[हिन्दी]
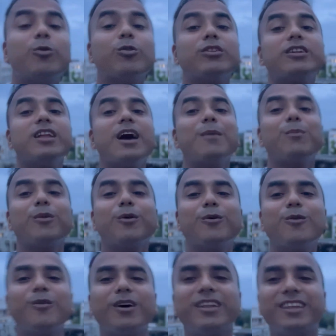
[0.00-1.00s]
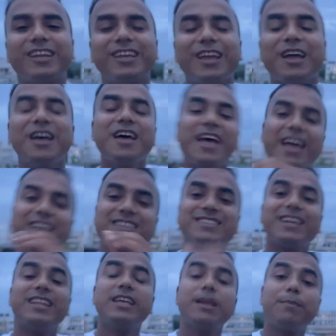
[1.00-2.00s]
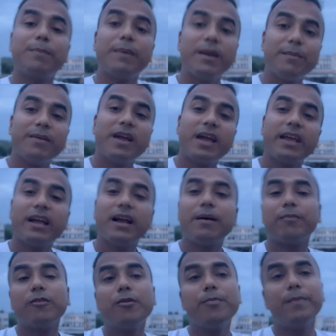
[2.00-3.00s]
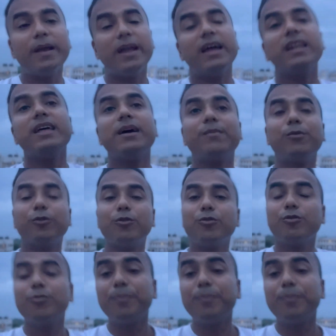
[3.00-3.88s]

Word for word: उतना आप लोगों का देखिए ऐसा नहीं है पे में आएगा आपको पहले आप लोगों को